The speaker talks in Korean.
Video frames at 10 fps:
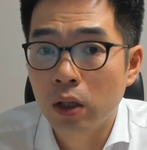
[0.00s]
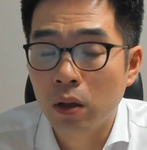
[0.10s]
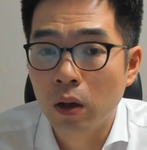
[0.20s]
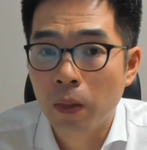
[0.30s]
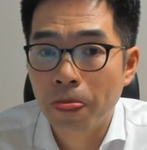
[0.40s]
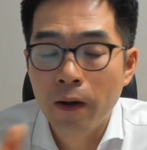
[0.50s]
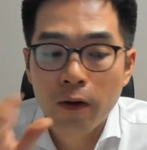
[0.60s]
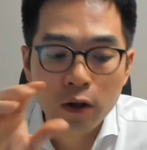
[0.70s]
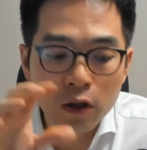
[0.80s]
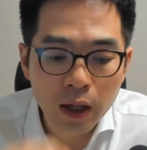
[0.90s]
돼요.
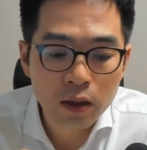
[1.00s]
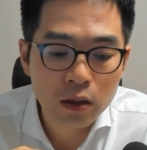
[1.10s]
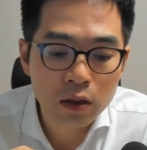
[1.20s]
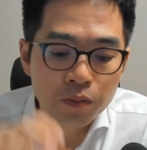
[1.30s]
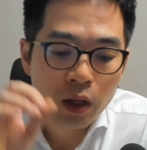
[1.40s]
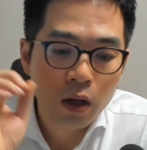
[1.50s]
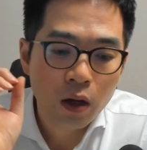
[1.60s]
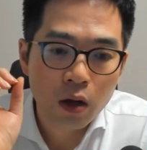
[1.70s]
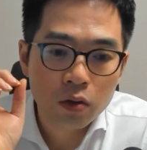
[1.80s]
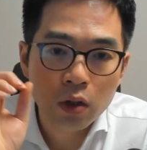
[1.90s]
그만큼
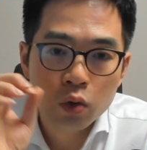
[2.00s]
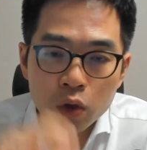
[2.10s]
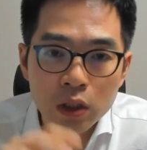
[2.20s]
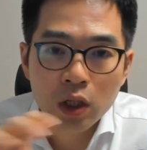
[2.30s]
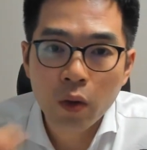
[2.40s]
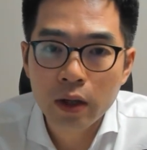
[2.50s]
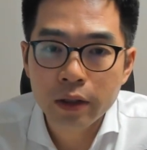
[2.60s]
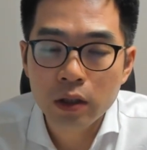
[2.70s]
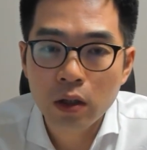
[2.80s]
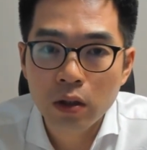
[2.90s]
어떤 조직
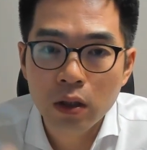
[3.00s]
생활에서 이